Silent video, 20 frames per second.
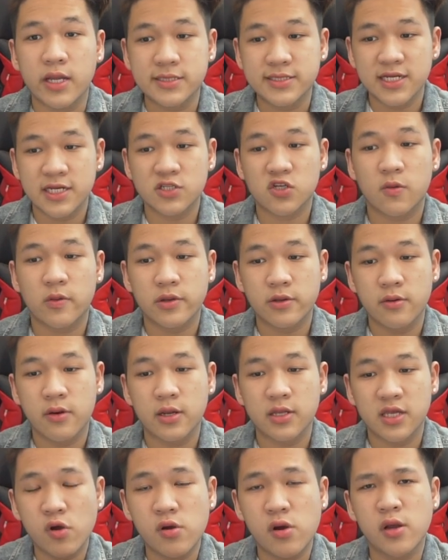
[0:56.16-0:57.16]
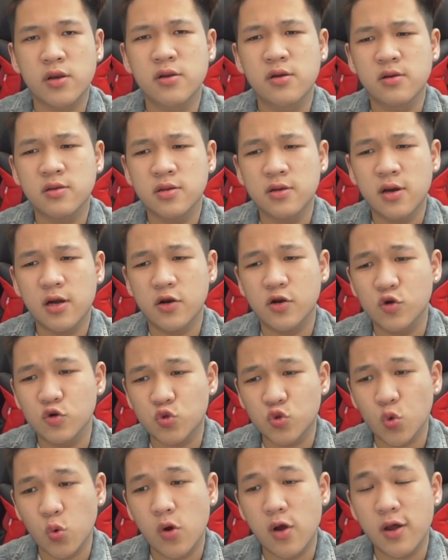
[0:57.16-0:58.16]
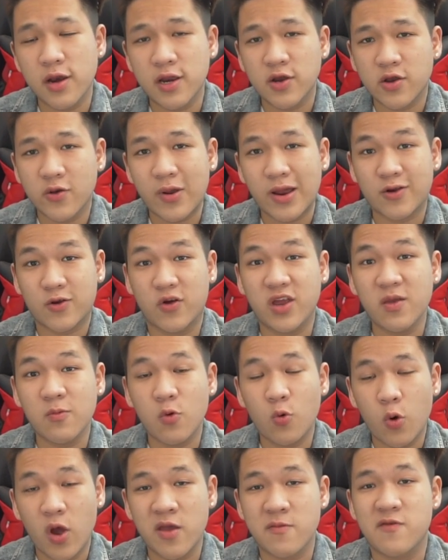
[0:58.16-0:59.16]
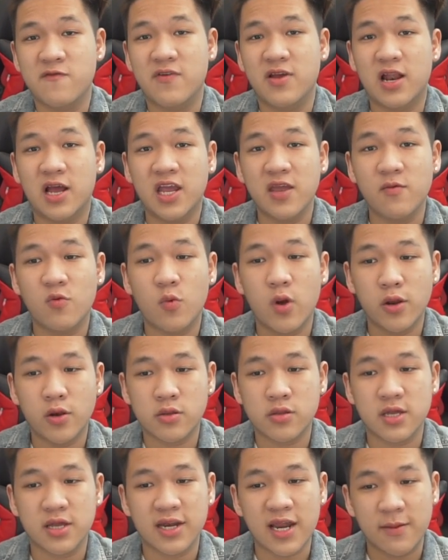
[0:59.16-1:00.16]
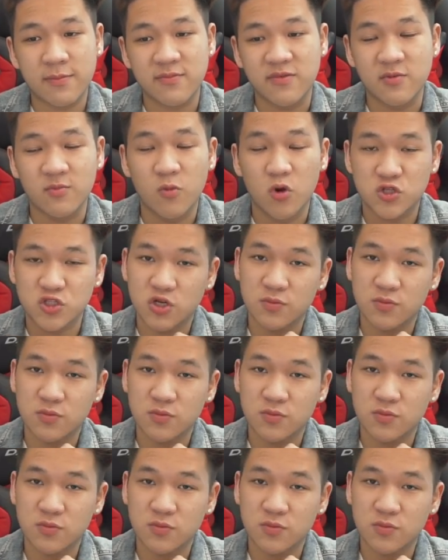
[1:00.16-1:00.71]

để chia cho mọi người thì mọi người đừng nhớ đừng tua đến các đoạn có giveaway bởi vì là giveaway nó sẽ nằm ở một